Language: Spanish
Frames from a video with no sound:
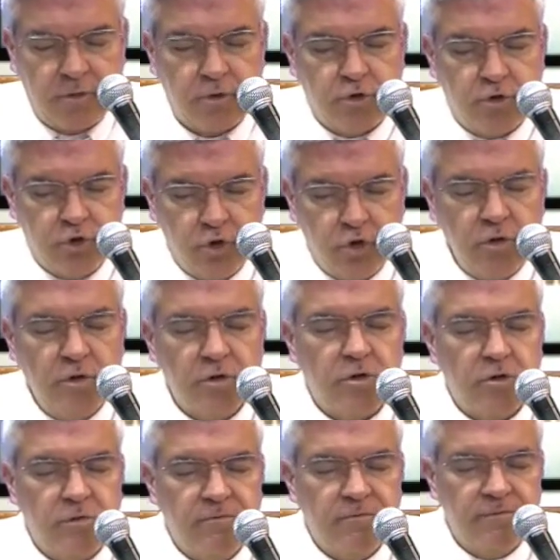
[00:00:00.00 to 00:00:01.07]
Yo
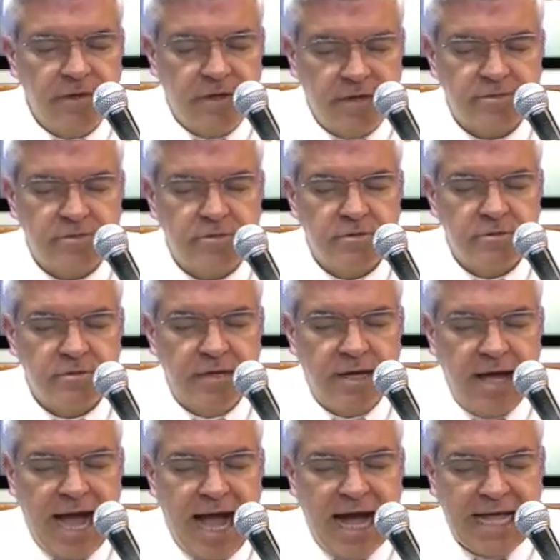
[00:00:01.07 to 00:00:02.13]
confieso
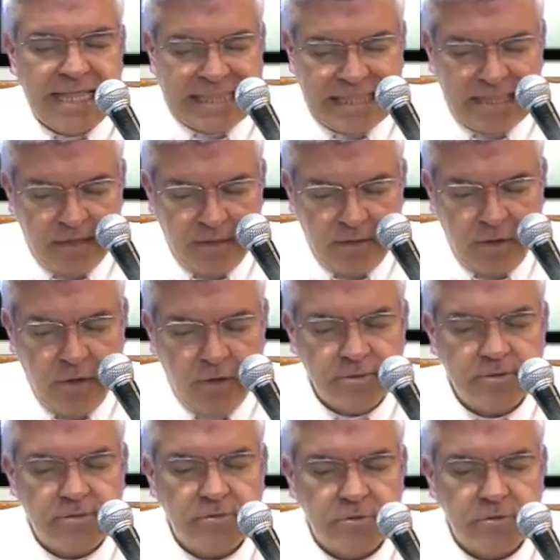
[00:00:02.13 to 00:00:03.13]
ante Dios